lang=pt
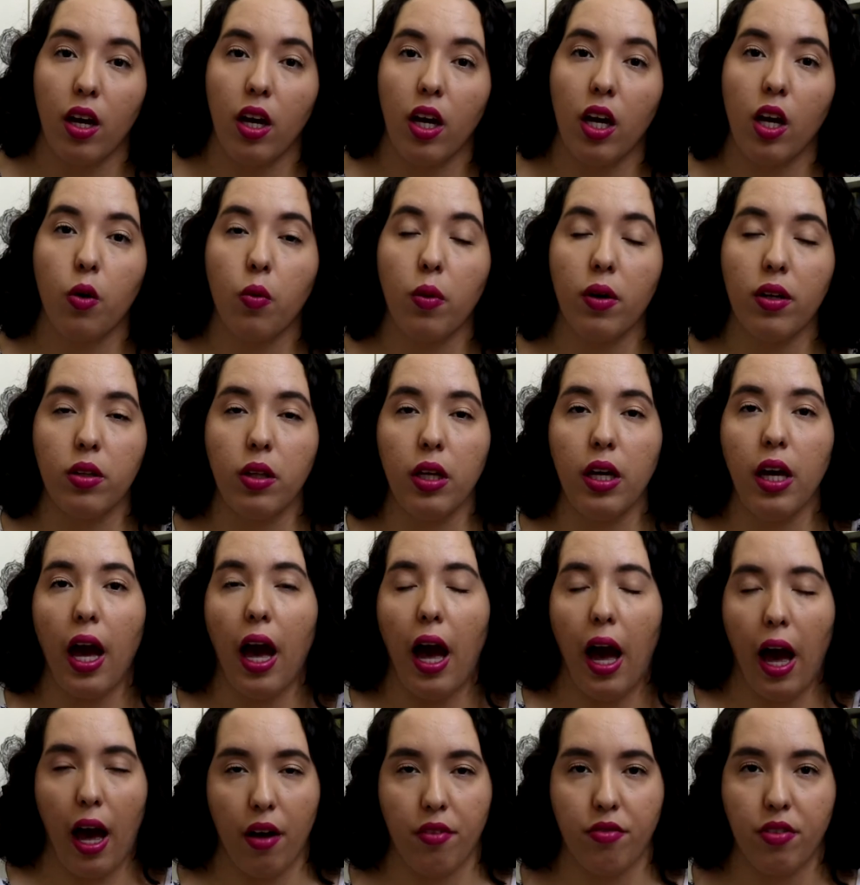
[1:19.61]
Enquanto em
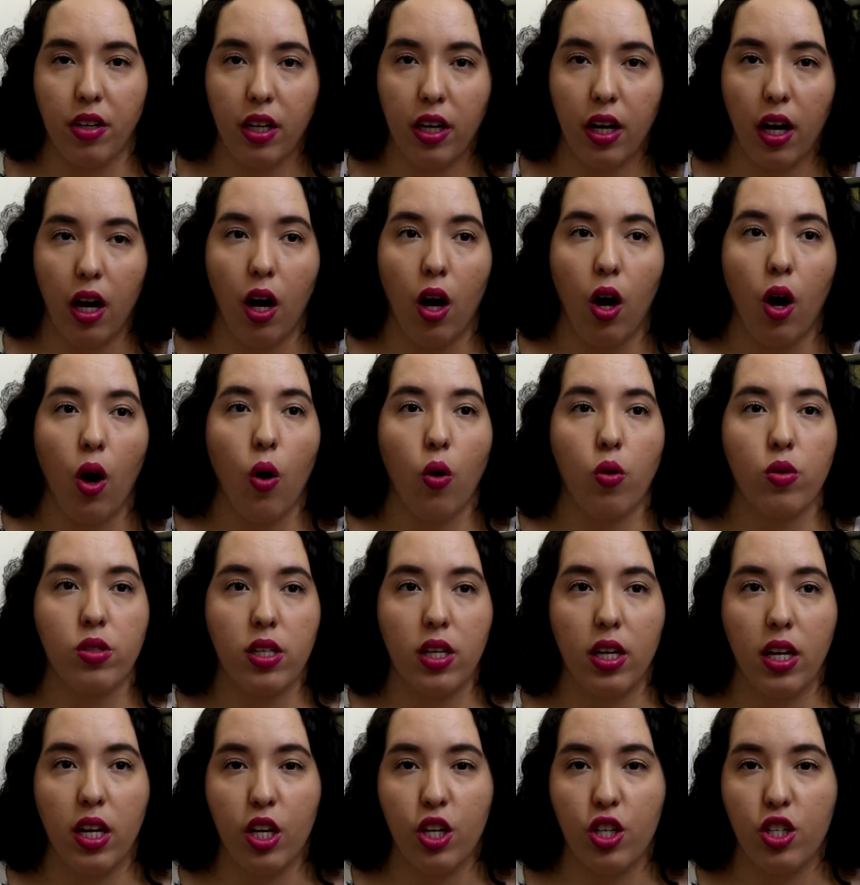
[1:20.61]
Ravika, os
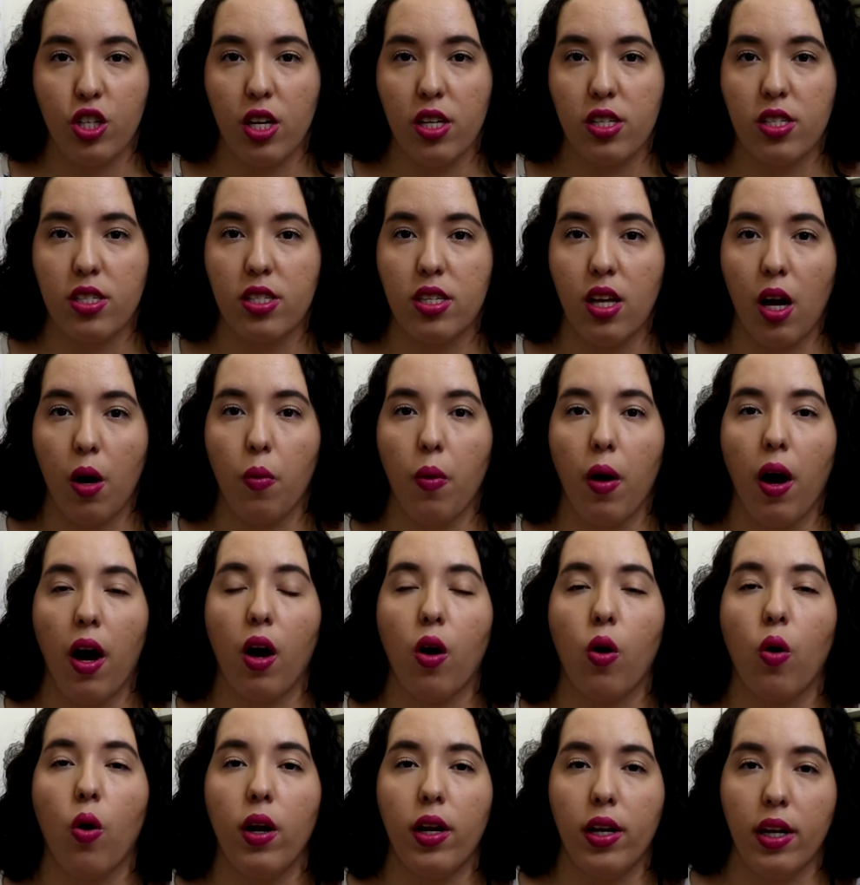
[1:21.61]
Grishas são
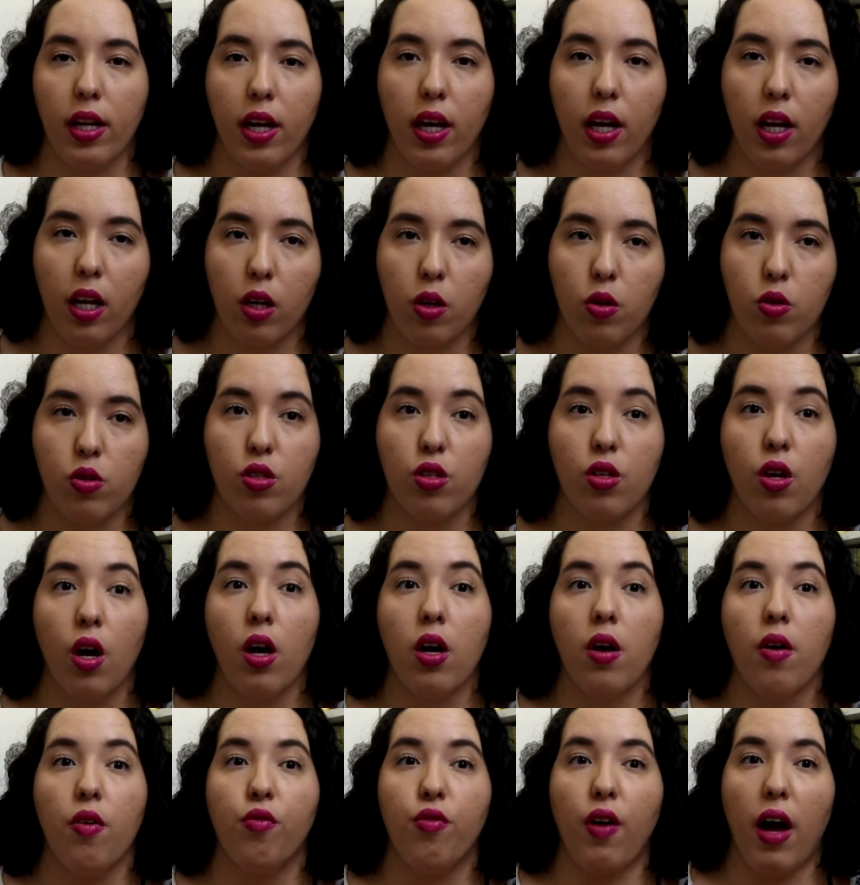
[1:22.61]
acolhidos,
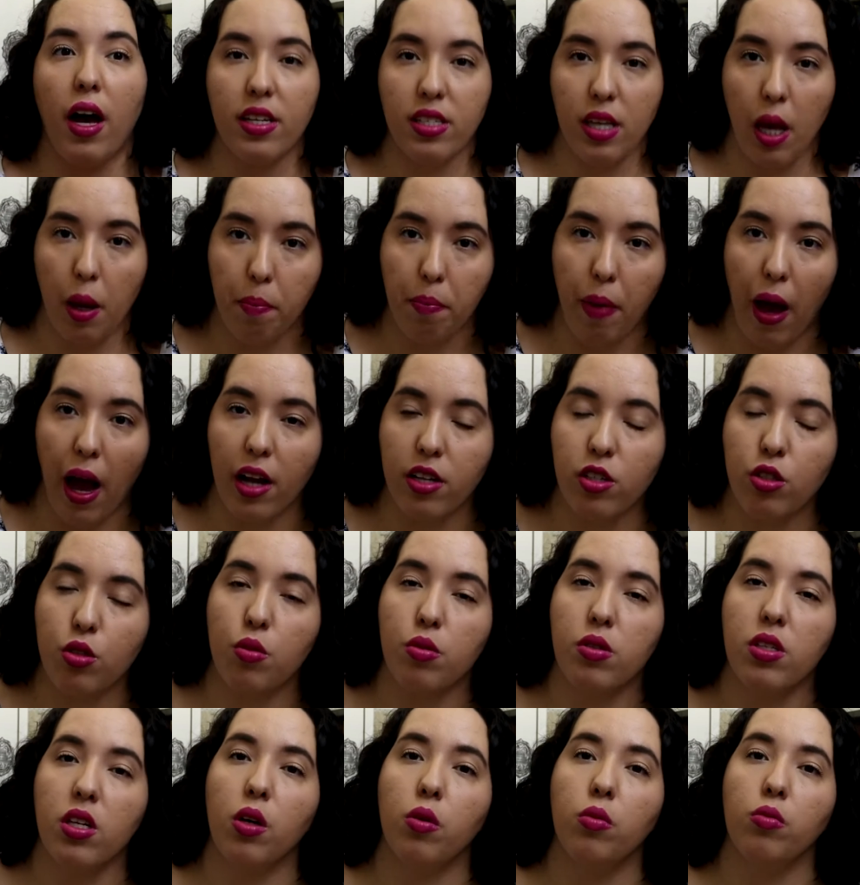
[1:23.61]
fazem parte
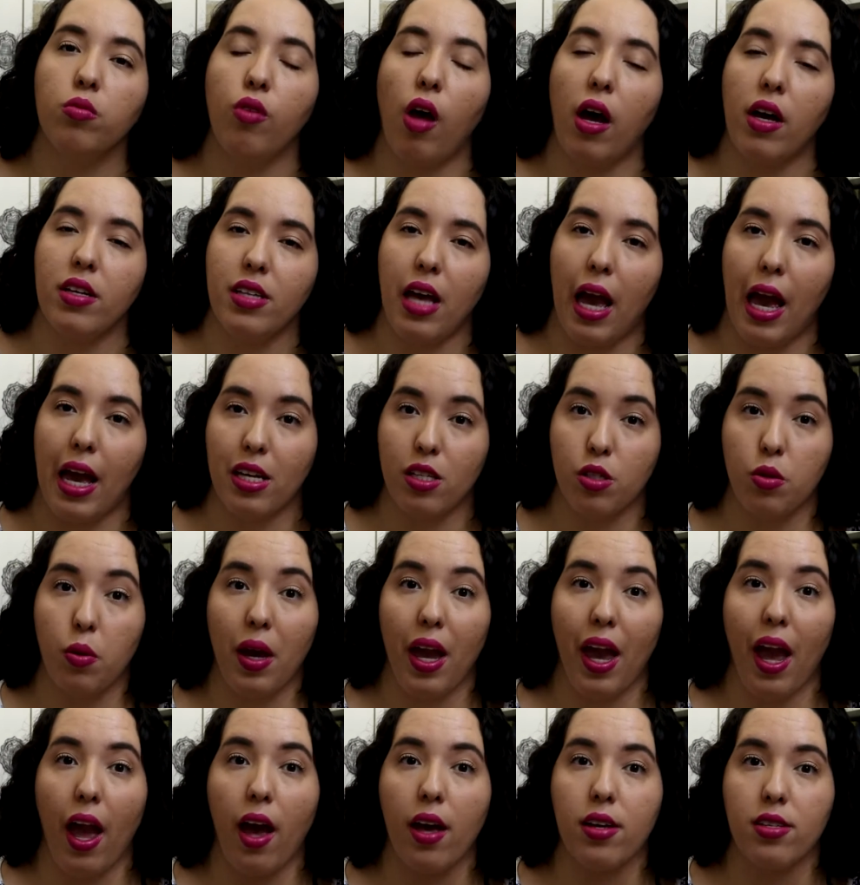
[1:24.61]
do segundo exército
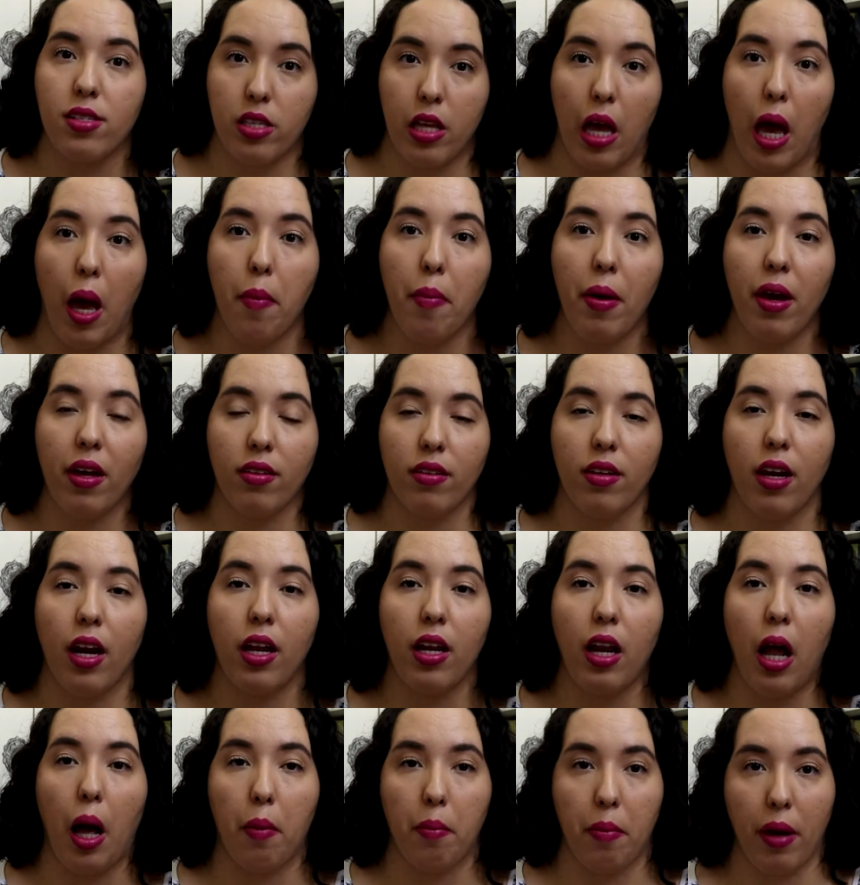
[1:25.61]
e recebem
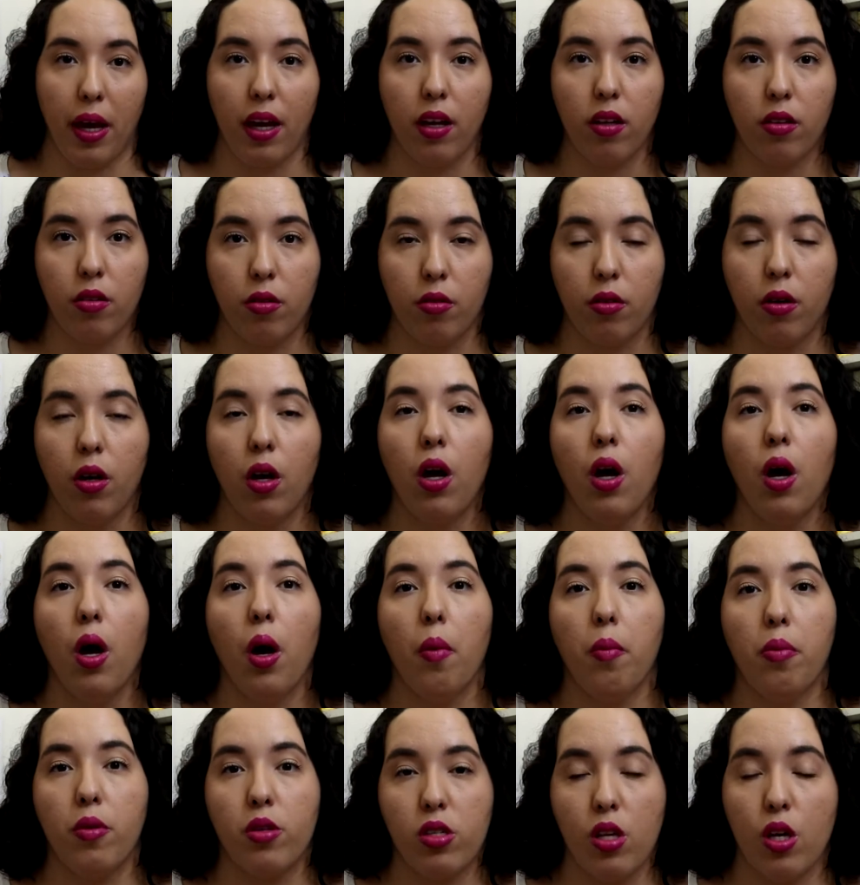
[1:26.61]
treinamento
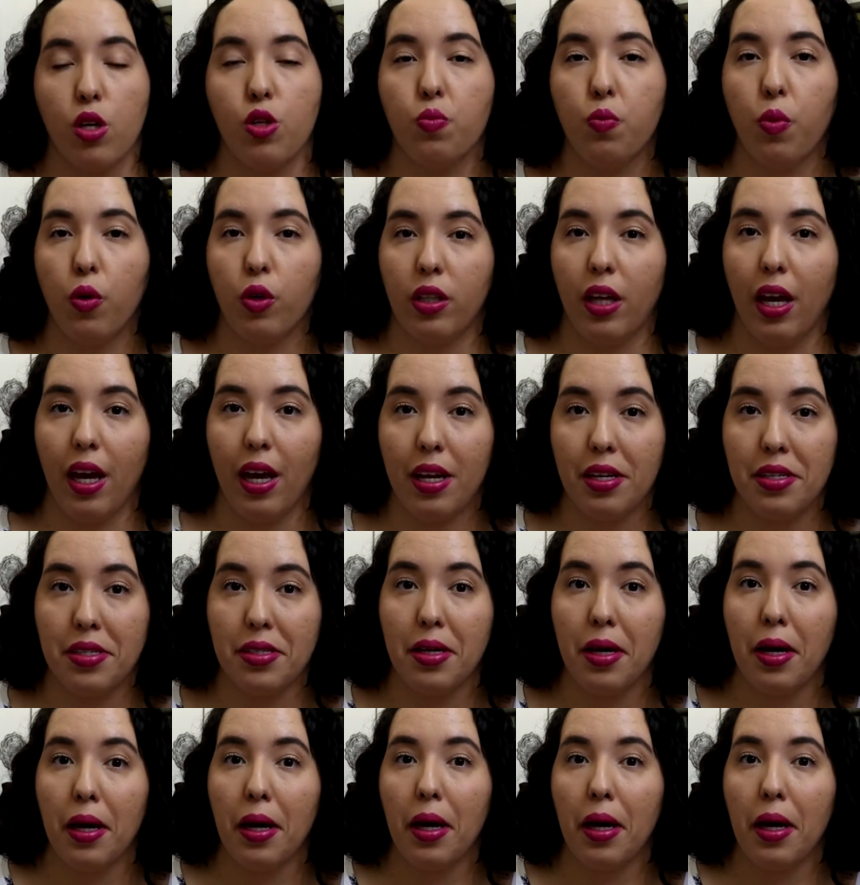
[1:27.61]
para os seus poderes,